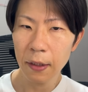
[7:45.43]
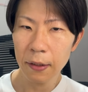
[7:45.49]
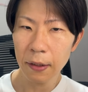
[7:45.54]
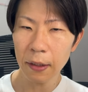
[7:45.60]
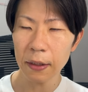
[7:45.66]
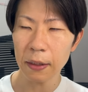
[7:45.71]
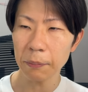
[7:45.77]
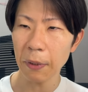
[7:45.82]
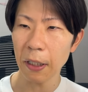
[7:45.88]

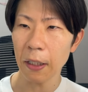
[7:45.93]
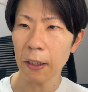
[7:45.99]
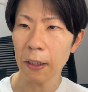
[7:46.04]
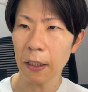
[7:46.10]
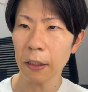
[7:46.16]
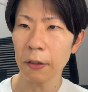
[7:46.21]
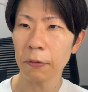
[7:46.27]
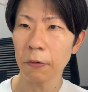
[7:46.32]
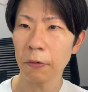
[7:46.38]
なんでま
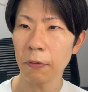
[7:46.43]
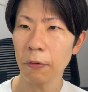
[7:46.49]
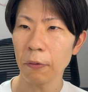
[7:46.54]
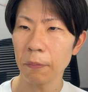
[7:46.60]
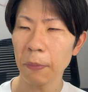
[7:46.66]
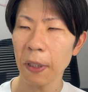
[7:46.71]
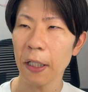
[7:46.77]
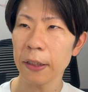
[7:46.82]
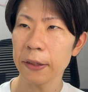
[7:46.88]
あ、あ
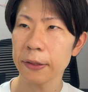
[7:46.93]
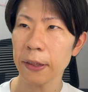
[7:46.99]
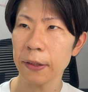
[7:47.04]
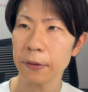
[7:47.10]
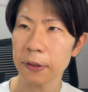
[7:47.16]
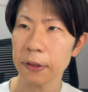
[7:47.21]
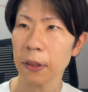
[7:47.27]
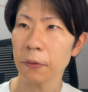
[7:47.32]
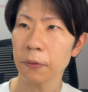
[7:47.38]
の、まあ、
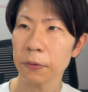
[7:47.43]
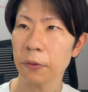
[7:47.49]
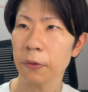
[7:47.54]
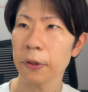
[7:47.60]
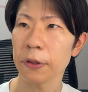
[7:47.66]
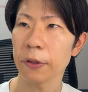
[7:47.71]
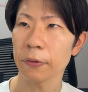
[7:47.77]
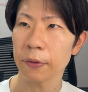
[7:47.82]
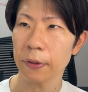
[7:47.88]
ICL したこと
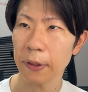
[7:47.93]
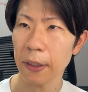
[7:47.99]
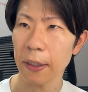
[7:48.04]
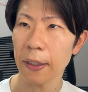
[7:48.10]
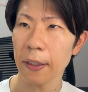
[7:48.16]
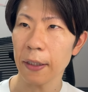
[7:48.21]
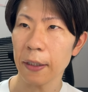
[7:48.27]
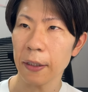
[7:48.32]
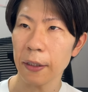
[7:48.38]
によっ
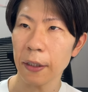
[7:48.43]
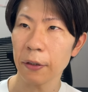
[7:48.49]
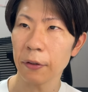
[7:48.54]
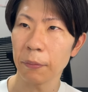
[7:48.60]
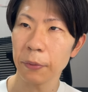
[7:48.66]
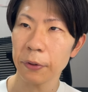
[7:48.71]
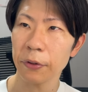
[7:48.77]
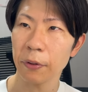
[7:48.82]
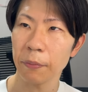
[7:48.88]
て、あ
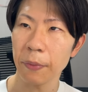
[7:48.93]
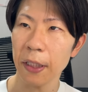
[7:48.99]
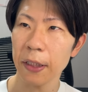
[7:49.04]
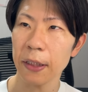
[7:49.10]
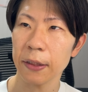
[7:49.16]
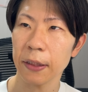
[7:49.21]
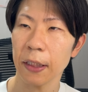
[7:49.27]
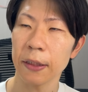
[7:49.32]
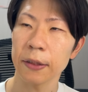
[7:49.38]
の、もっと目
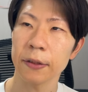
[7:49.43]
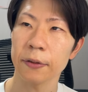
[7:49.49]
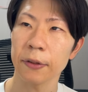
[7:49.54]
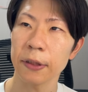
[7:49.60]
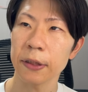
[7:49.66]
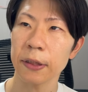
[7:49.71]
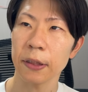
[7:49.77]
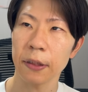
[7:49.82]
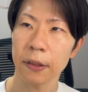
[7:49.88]
に対する
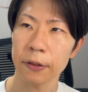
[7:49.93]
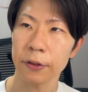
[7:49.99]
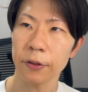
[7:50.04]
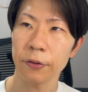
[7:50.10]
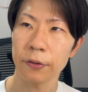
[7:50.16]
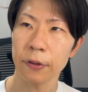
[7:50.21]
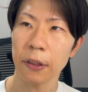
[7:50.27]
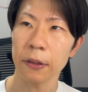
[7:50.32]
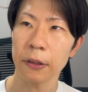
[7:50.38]
意識が
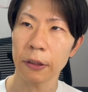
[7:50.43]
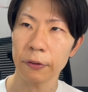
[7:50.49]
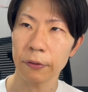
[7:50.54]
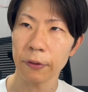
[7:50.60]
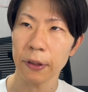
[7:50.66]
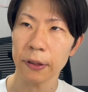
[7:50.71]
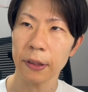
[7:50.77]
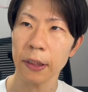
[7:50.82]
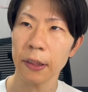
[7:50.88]
強くなったと
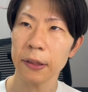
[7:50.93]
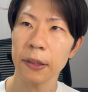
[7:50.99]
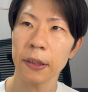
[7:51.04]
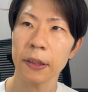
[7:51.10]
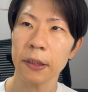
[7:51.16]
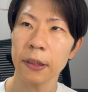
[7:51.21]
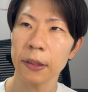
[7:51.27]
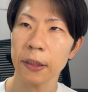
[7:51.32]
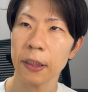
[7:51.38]
いうか、定期
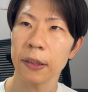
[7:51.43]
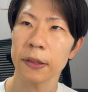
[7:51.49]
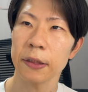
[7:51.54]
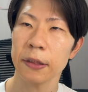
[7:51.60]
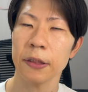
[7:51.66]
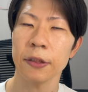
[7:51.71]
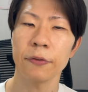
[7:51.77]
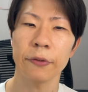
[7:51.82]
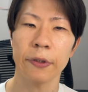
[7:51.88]
的に検
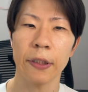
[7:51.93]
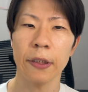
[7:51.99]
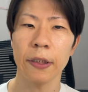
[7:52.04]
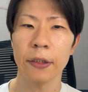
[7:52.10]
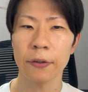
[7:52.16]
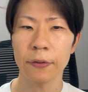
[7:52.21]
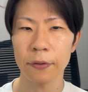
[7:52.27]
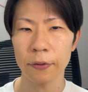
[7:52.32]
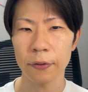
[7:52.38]
診受けに
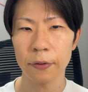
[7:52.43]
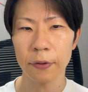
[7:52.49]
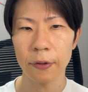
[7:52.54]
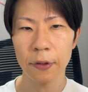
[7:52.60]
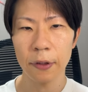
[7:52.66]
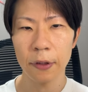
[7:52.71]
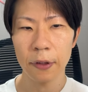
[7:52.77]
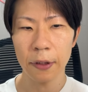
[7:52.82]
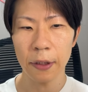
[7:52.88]
行く、
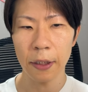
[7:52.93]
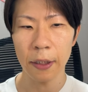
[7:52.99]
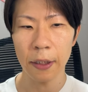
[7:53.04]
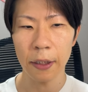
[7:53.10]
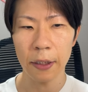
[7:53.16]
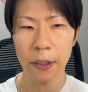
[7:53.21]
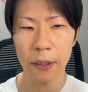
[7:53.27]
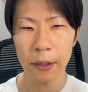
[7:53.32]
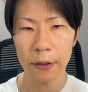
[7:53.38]

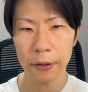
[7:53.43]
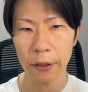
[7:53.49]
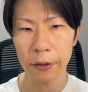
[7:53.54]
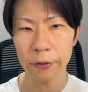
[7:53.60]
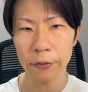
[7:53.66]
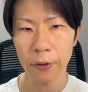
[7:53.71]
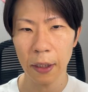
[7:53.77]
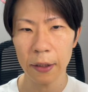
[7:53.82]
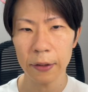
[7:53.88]
えー、って
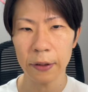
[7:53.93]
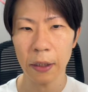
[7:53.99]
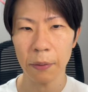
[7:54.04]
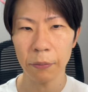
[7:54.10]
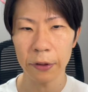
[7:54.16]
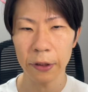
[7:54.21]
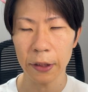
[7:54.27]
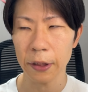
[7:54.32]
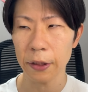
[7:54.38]
いう判断
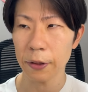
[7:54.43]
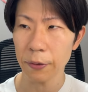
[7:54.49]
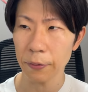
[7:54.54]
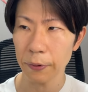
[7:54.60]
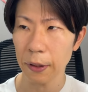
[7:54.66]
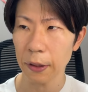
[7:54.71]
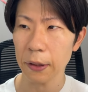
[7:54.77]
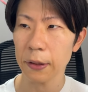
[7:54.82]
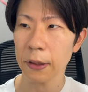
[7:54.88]
もできるよ
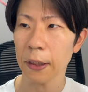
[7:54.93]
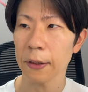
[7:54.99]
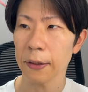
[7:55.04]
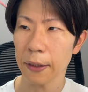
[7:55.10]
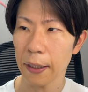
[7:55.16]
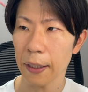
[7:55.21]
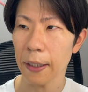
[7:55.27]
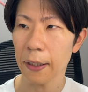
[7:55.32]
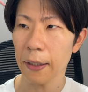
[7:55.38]
うになったん
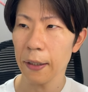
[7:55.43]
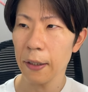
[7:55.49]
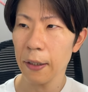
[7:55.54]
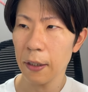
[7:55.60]
で、